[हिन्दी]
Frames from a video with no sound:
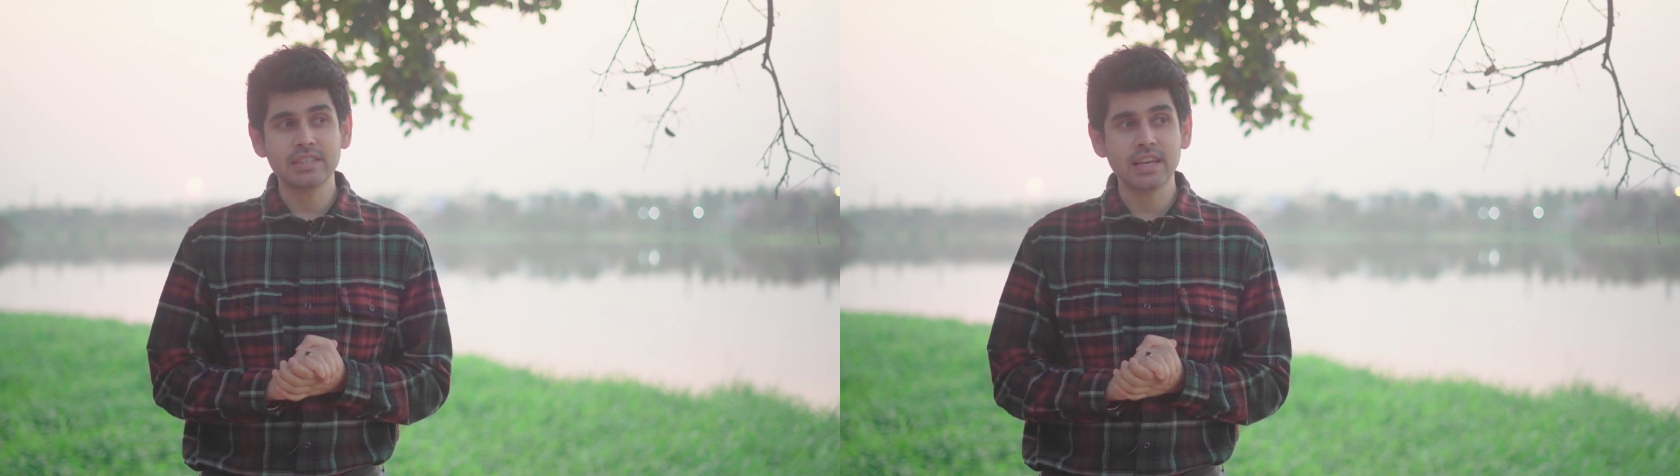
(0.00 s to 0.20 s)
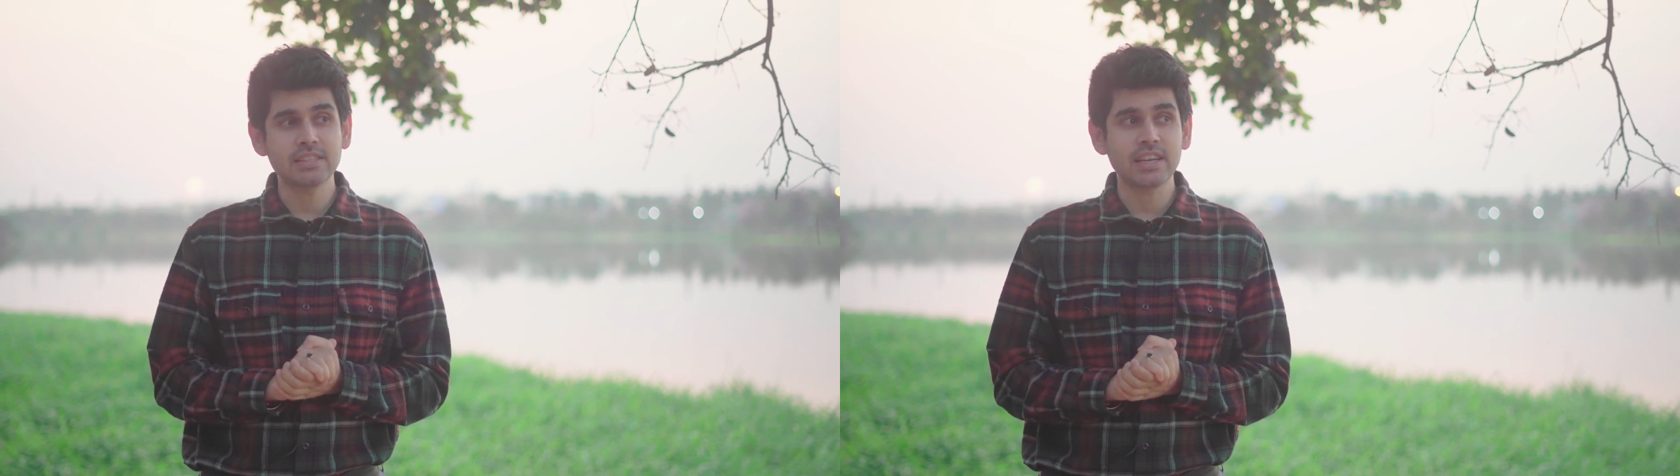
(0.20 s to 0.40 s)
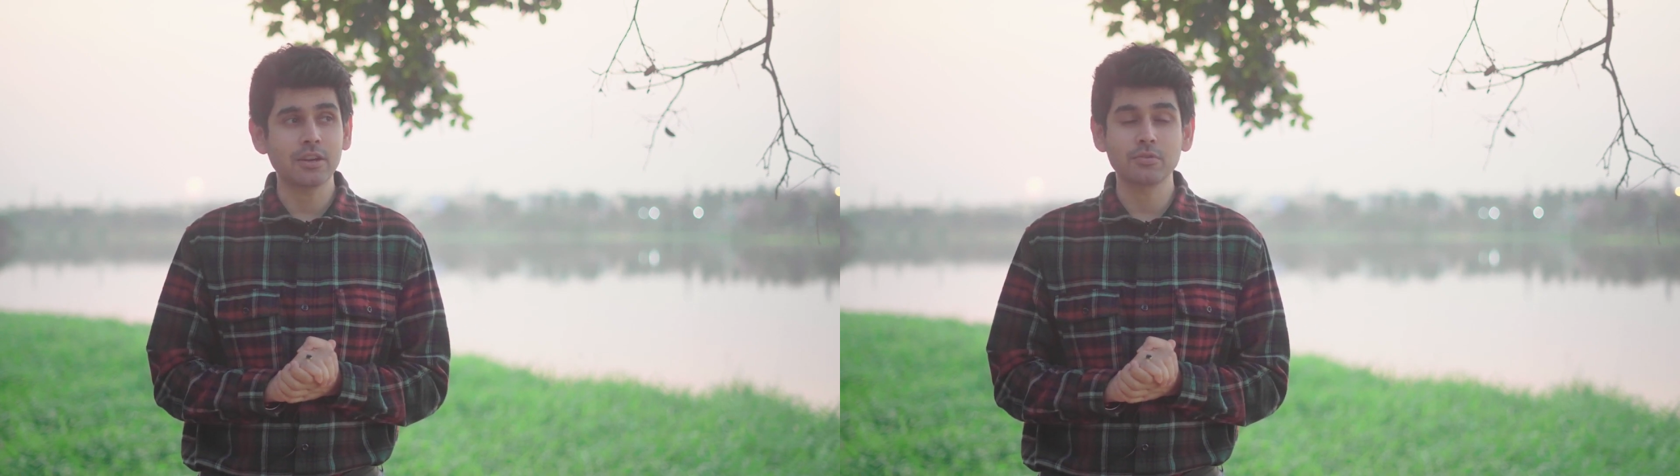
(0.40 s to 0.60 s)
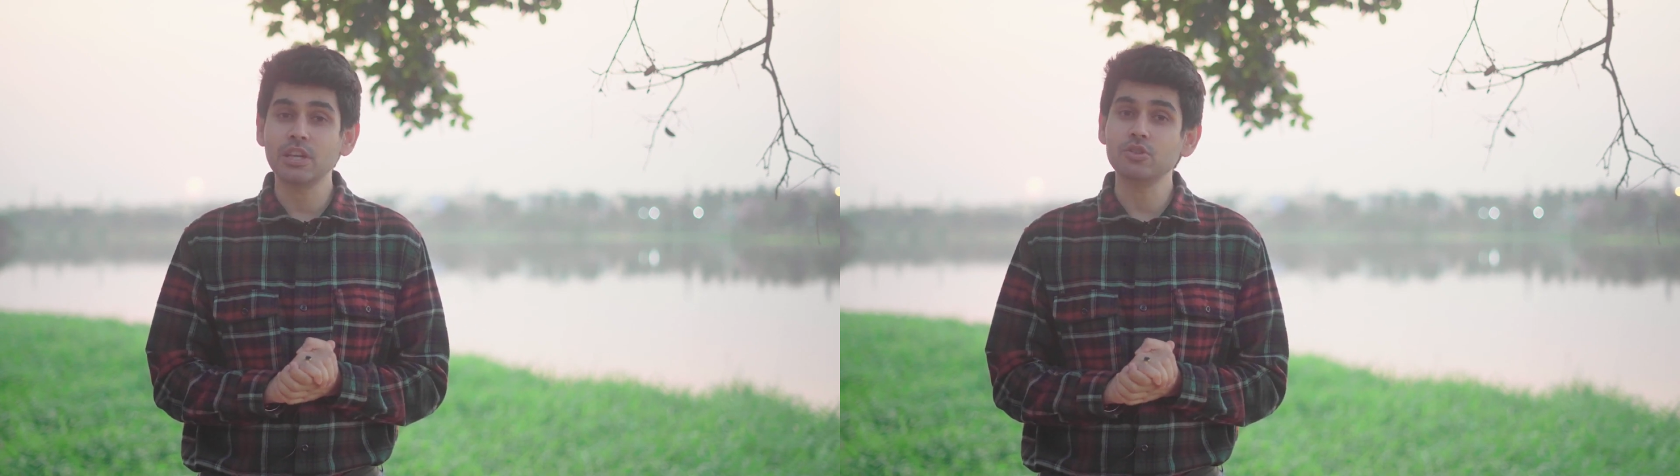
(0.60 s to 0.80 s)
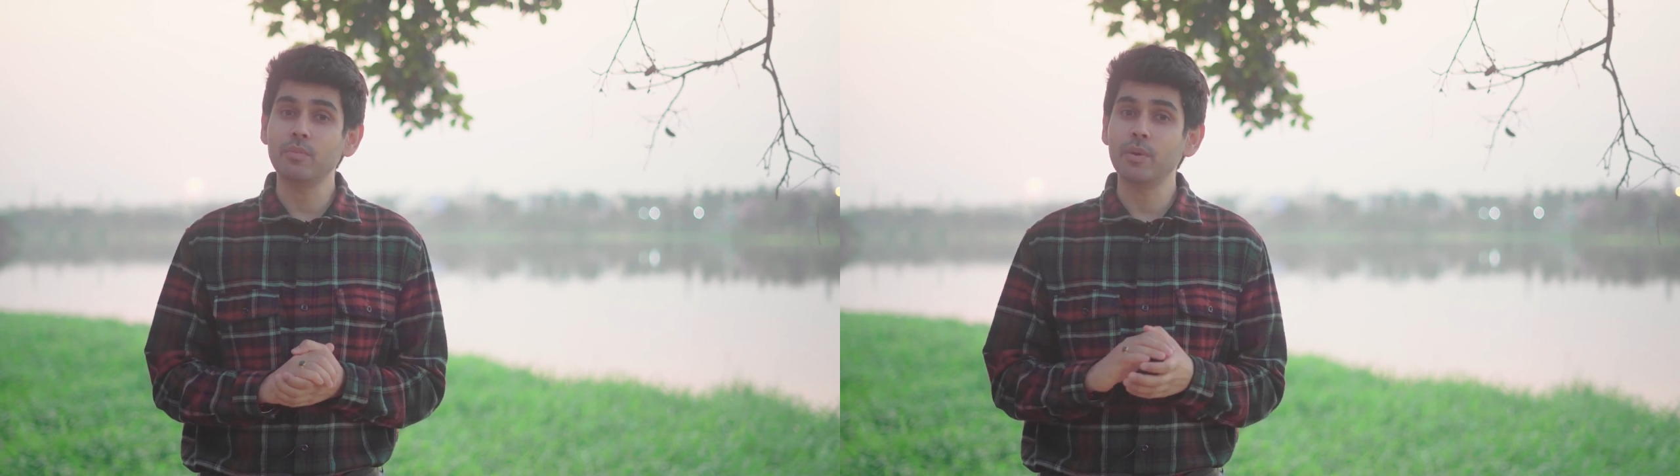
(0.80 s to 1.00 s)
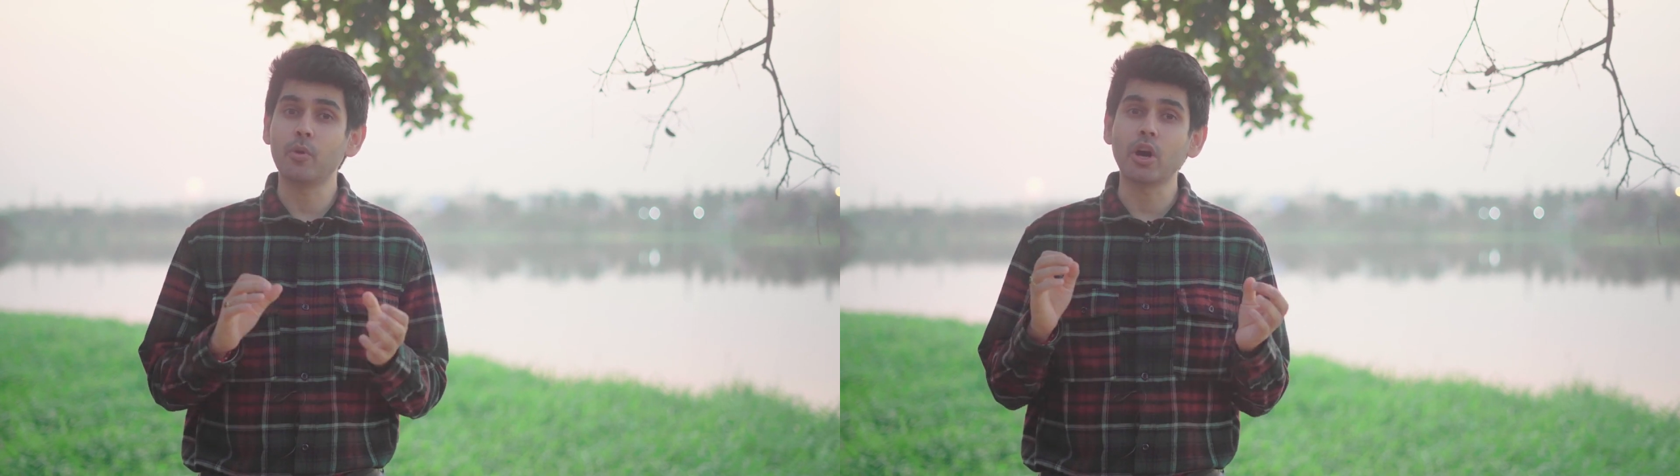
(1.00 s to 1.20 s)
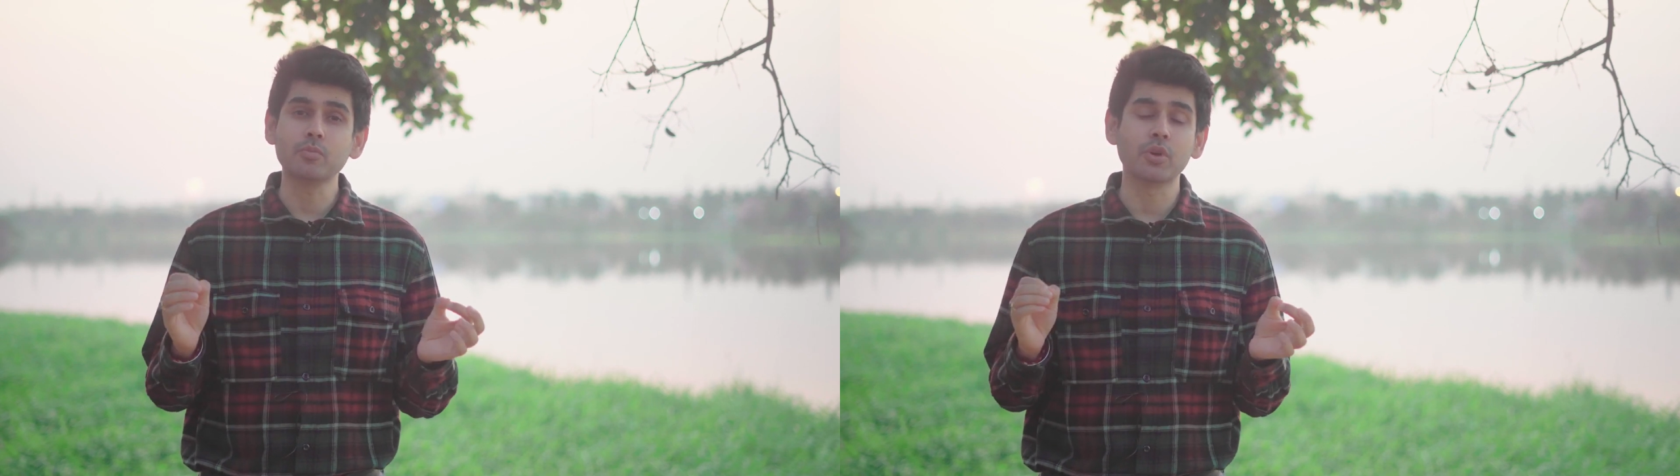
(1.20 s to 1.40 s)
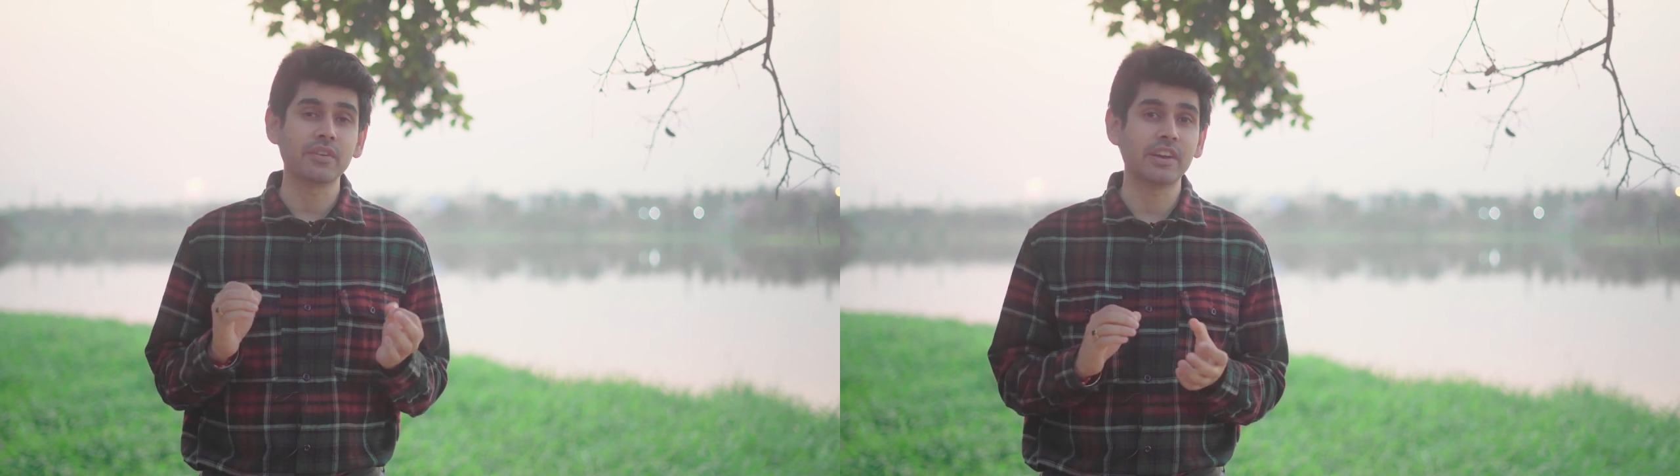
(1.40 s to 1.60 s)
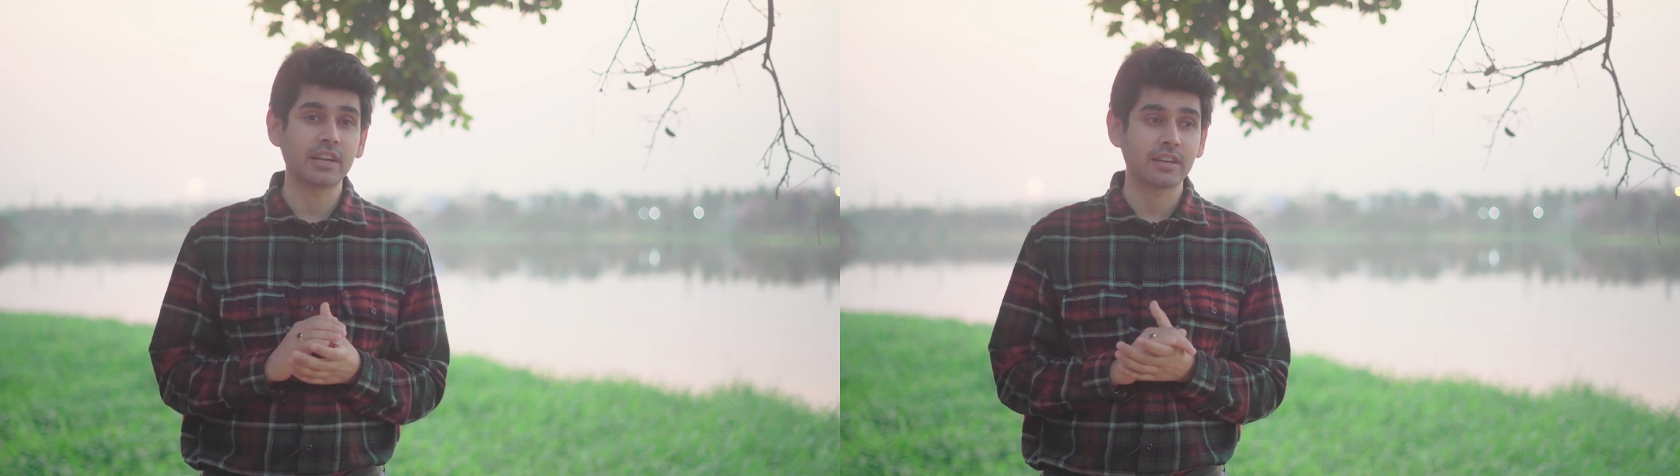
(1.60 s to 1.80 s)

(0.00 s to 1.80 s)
ऐसा इंसान होता है जो हमें बहुत मोटिवेट